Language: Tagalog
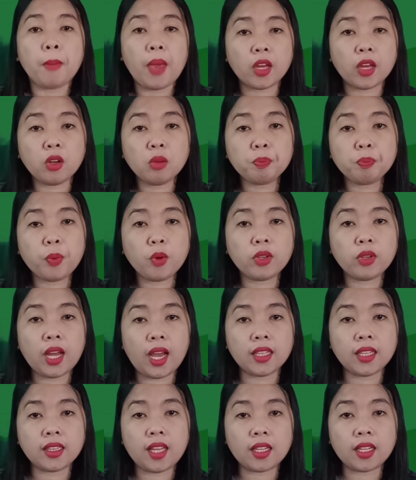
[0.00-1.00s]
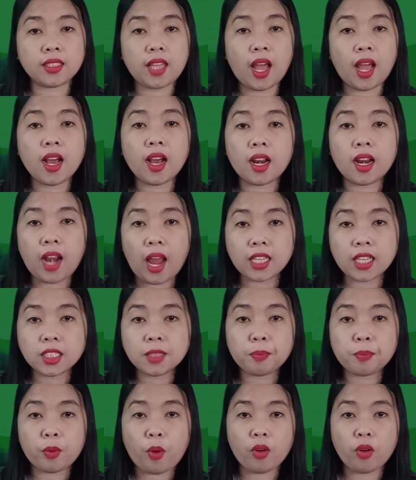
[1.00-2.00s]
Meron pong nakatakdang
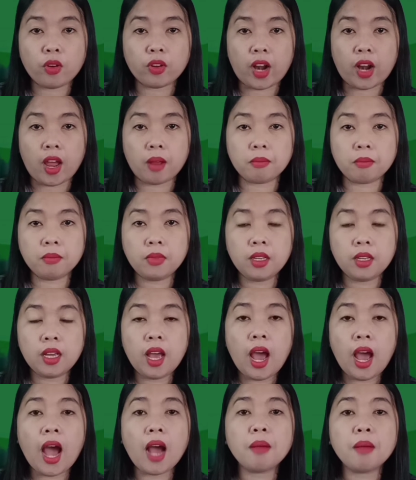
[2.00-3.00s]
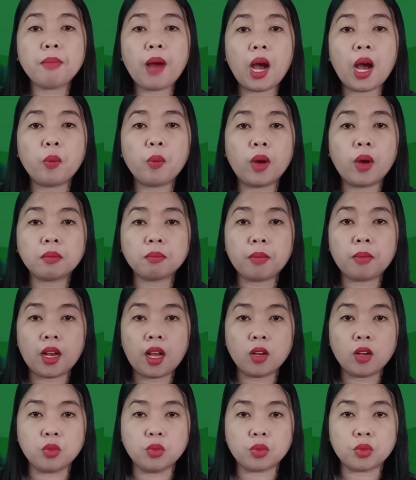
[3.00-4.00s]
class program ang bawat
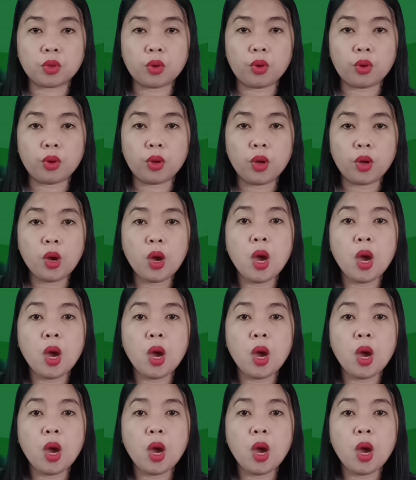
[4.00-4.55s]
mga guro.